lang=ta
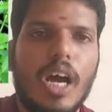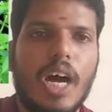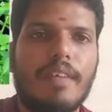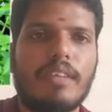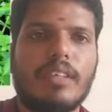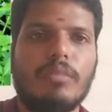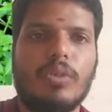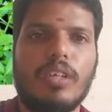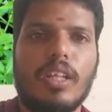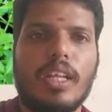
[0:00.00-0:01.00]
ஆவி வைக்கும்
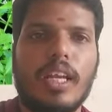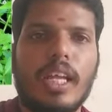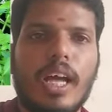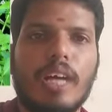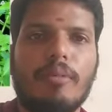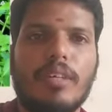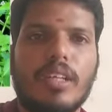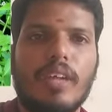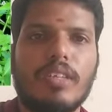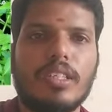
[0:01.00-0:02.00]
போது அந்த
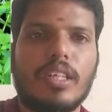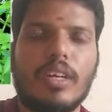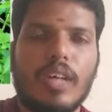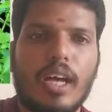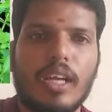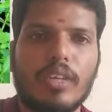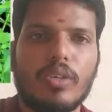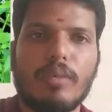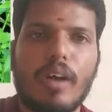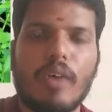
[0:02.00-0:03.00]
இலையாகப்பட்டு அவிஞ்ச
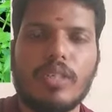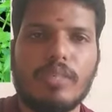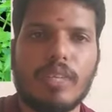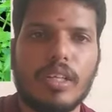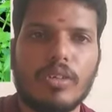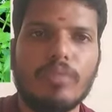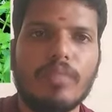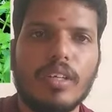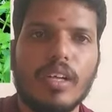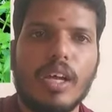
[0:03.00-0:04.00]
அரைமுறையாக அவிஞ்ச மாதிரி இருக்கும்
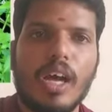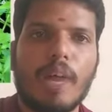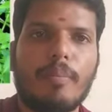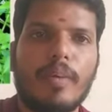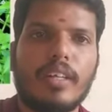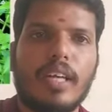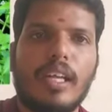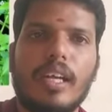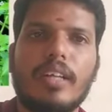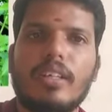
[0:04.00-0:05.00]
அப்போ அந்த
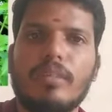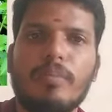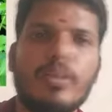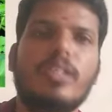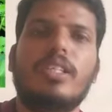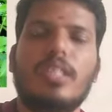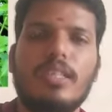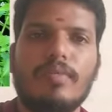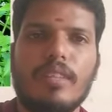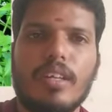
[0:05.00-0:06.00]
இலையை எடுத்து பிழிஞ்சி
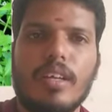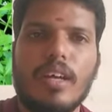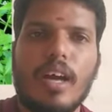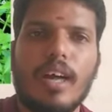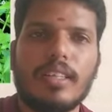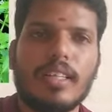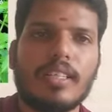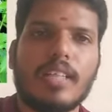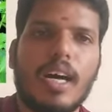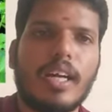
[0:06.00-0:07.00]
அந்த
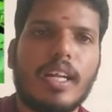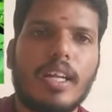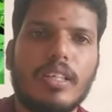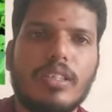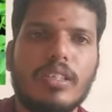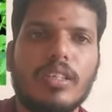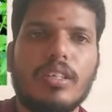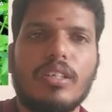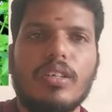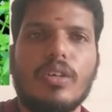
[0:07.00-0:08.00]
சாறை எடுத்து
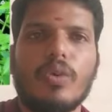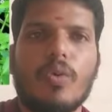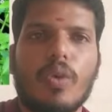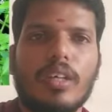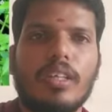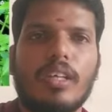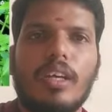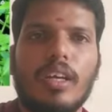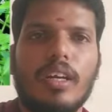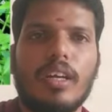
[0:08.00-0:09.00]

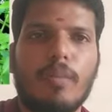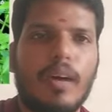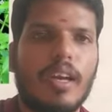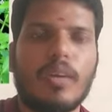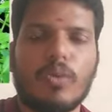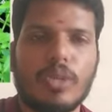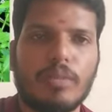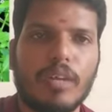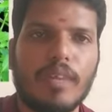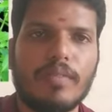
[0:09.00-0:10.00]
குழந்தைக்கு ரெண்டு பாலாடை
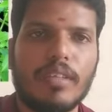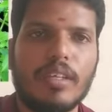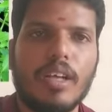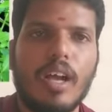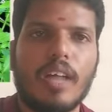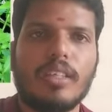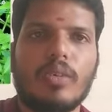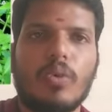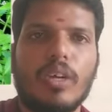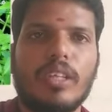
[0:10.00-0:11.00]
கொடுத்தோம்னா அந்த
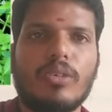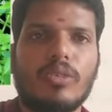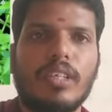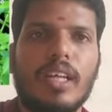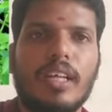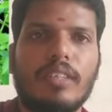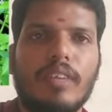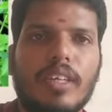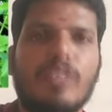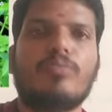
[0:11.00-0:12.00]
குழந்தைக்குள்ள அந்த
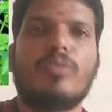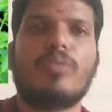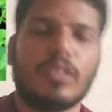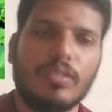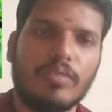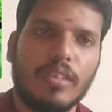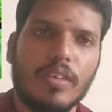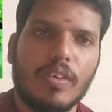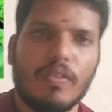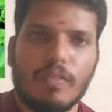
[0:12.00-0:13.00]
வயிற்றுப்போக்கு
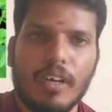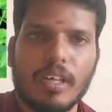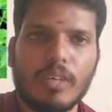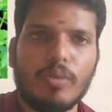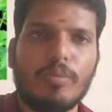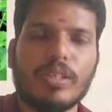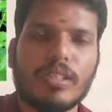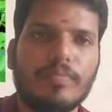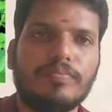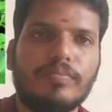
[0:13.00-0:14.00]
வயிறு
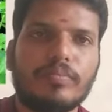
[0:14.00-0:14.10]
உபசம்